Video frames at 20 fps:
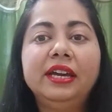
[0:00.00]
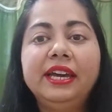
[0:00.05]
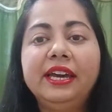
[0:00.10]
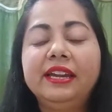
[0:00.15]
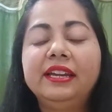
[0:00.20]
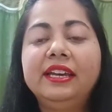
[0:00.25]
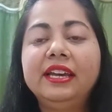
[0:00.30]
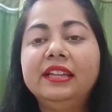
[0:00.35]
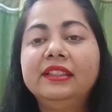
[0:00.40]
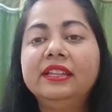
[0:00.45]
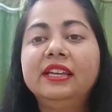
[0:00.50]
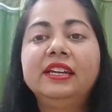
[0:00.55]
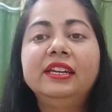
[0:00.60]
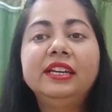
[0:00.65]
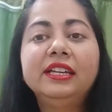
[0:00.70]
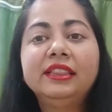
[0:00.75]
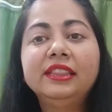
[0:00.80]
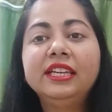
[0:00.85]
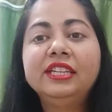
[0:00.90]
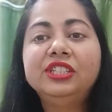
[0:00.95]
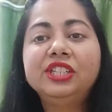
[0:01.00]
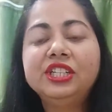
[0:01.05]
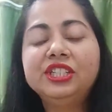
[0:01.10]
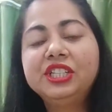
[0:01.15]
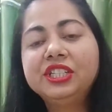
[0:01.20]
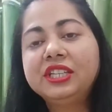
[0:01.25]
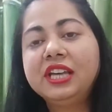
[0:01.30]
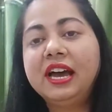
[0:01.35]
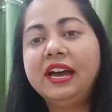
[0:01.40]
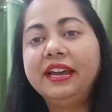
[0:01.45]
हेयर के अंदर कितने
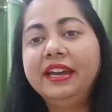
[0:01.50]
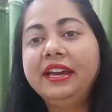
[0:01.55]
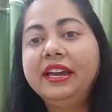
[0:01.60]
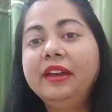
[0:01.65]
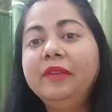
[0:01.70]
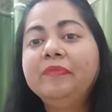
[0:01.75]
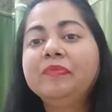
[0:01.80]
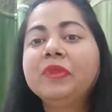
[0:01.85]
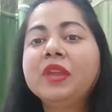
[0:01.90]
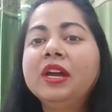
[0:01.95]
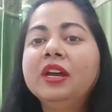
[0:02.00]
चेंजेस आए हैं